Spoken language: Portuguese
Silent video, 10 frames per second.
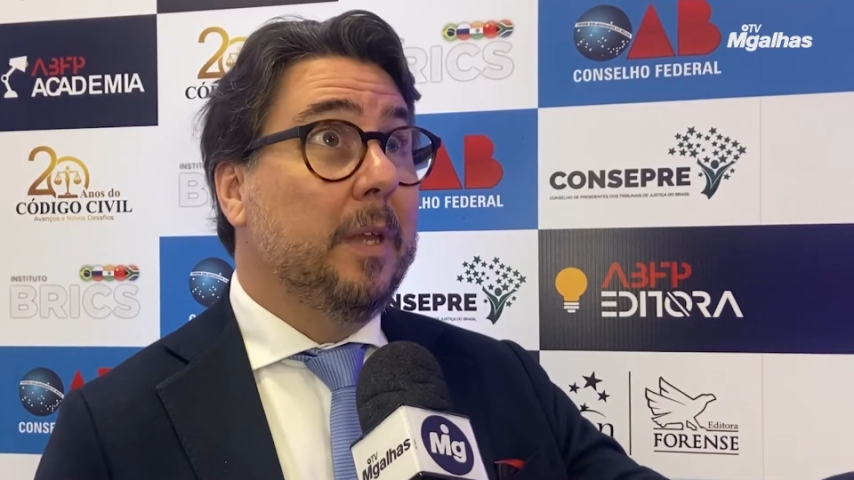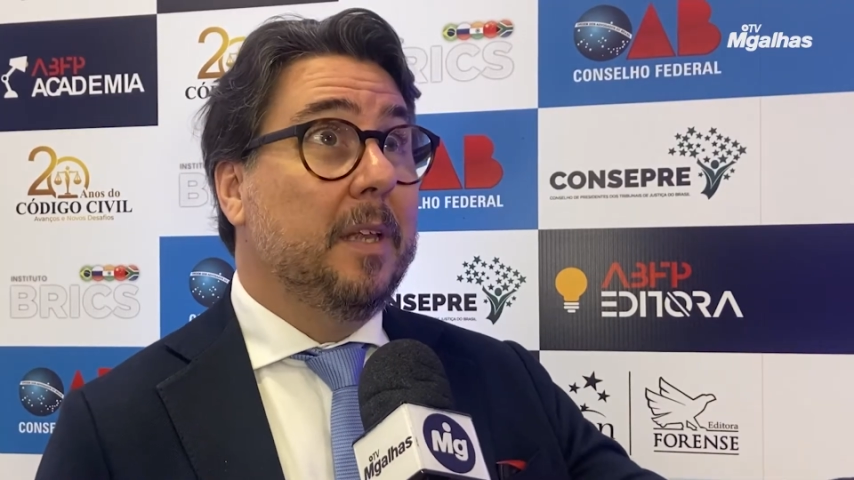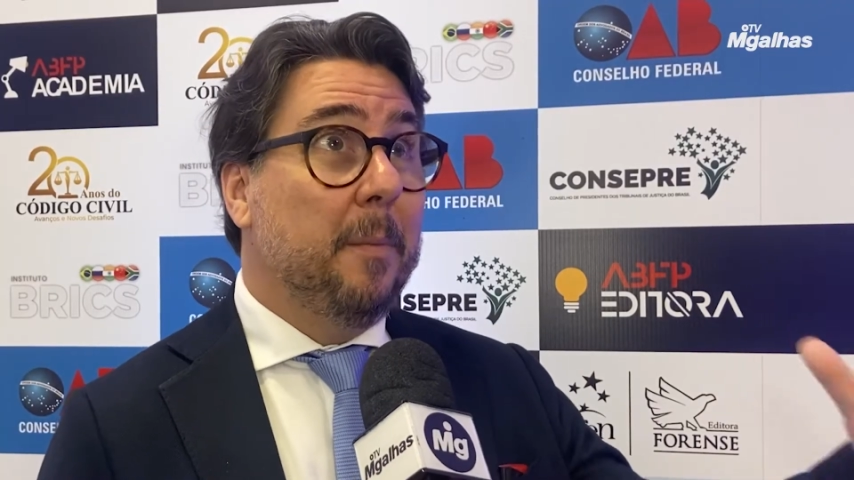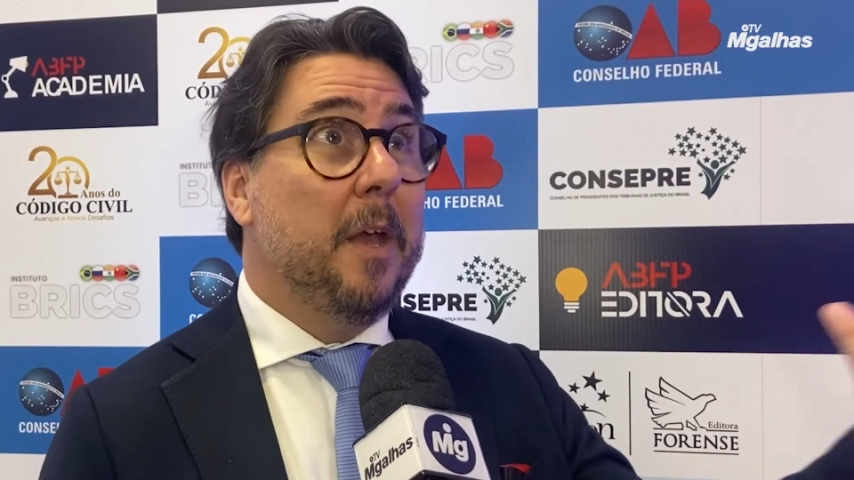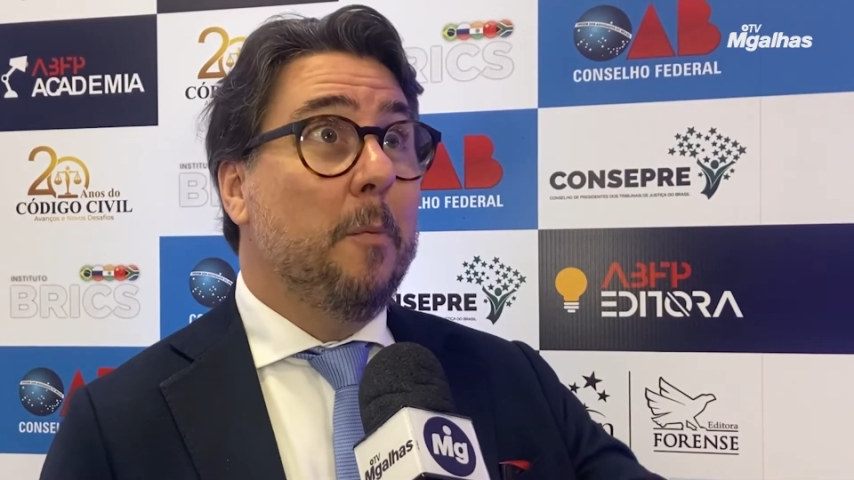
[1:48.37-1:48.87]
que
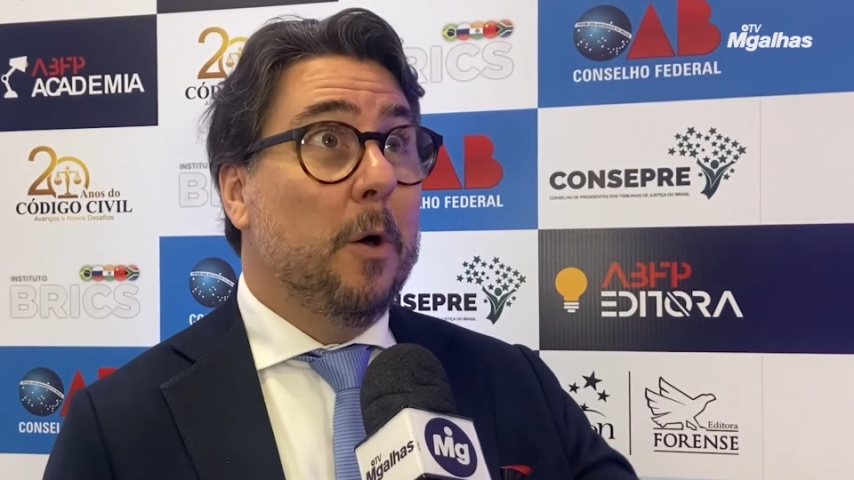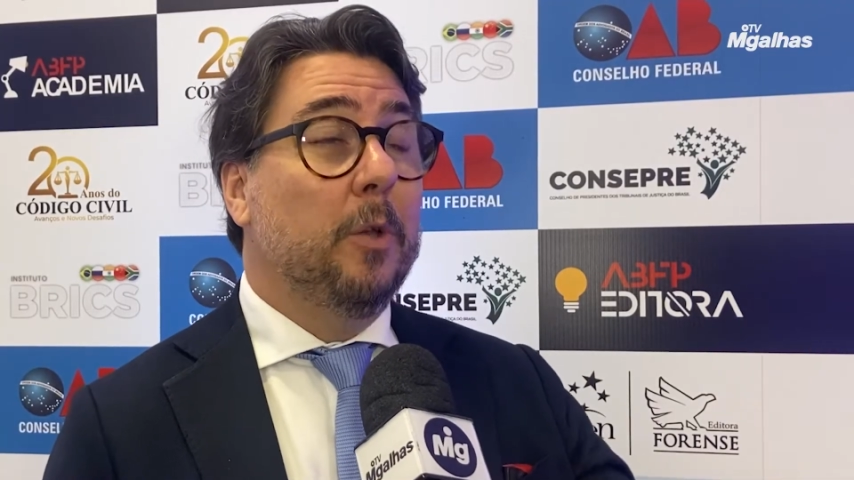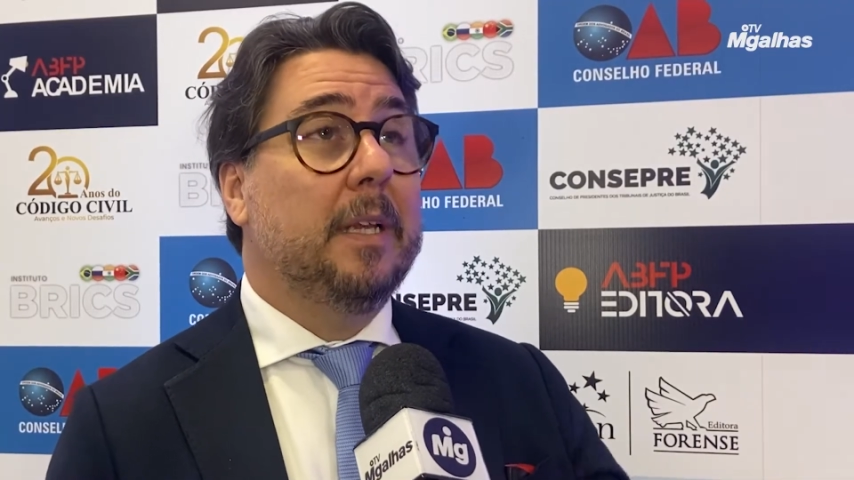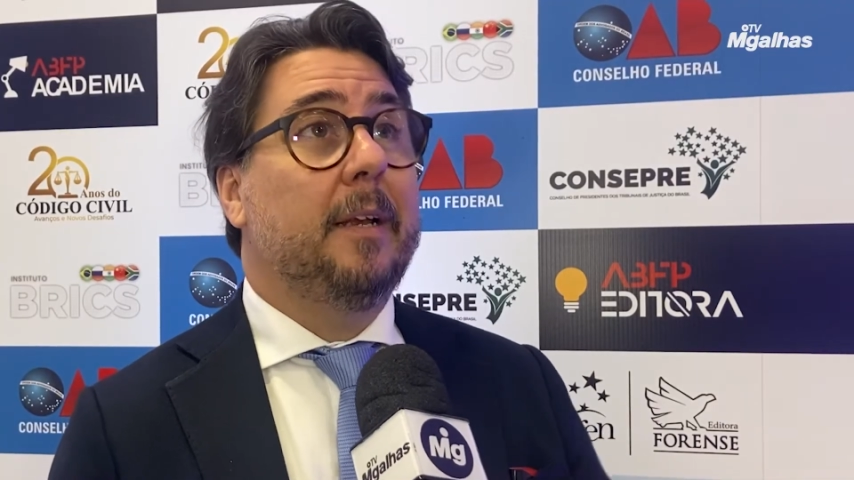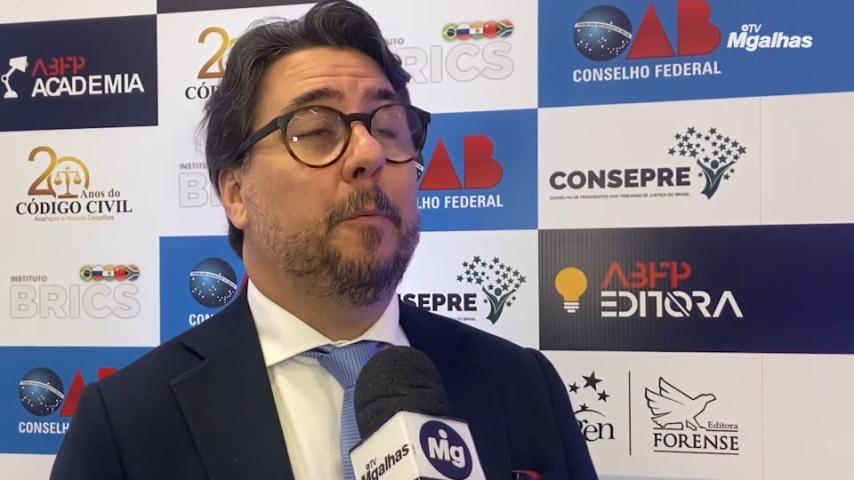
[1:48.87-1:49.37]
também é uma
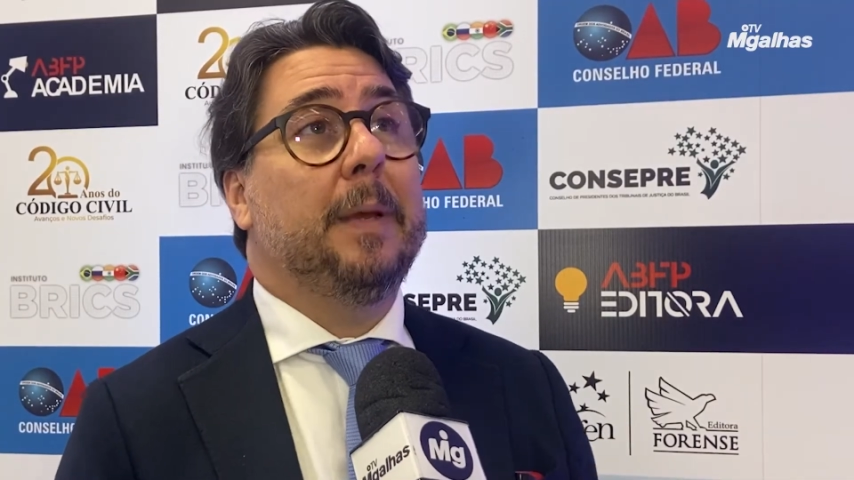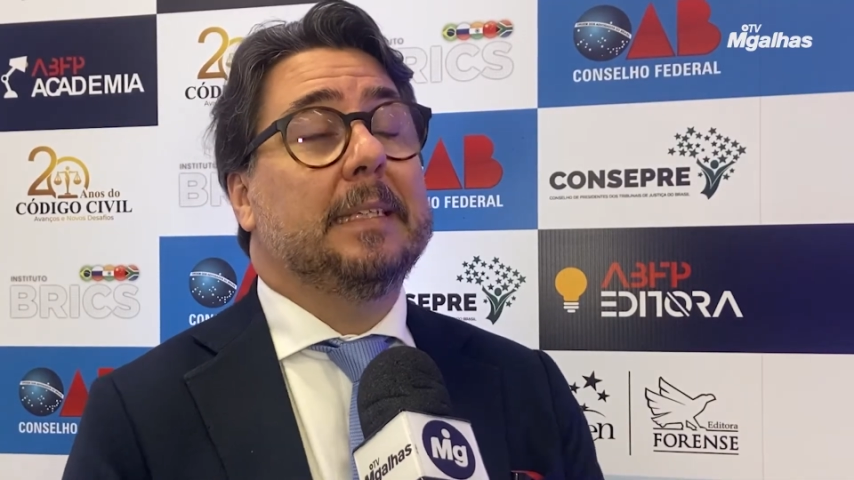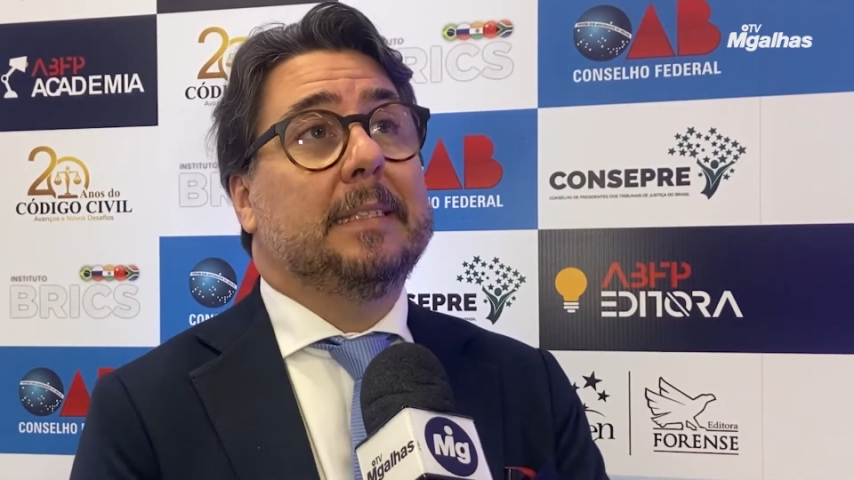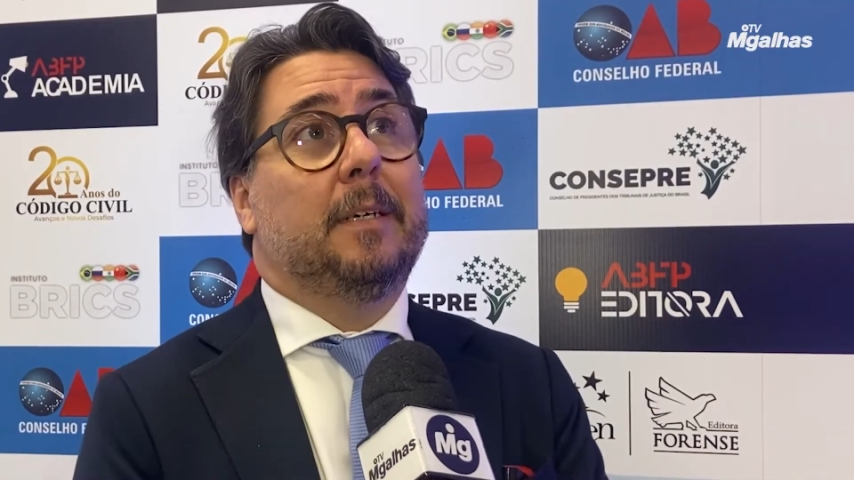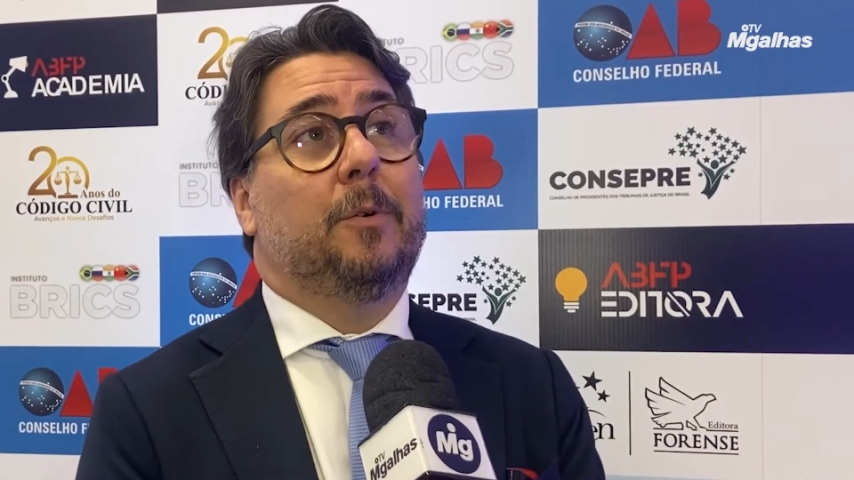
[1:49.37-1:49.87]
outra
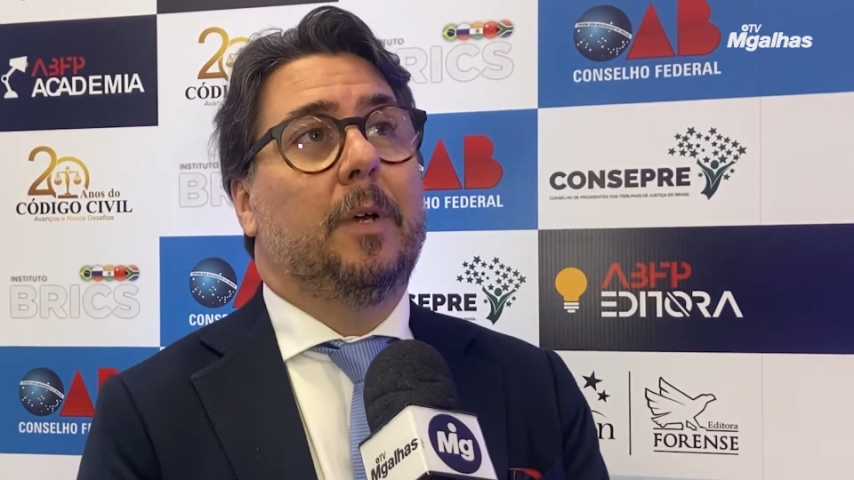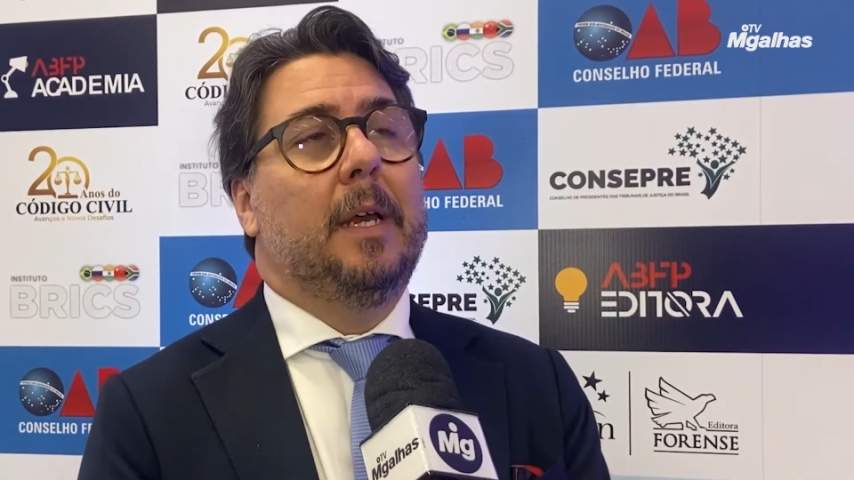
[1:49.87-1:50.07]
recuperação